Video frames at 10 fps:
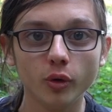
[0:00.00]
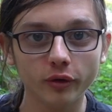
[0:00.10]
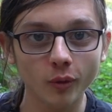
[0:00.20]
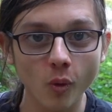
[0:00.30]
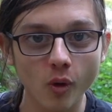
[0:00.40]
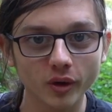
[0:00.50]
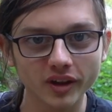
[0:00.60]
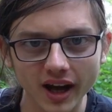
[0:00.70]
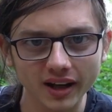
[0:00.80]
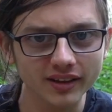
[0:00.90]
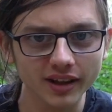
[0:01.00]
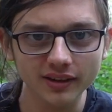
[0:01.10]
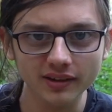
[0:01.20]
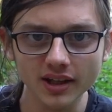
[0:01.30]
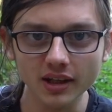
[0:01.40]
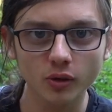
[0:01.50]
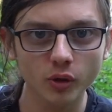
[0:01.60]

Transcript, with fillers: le son caractéristique,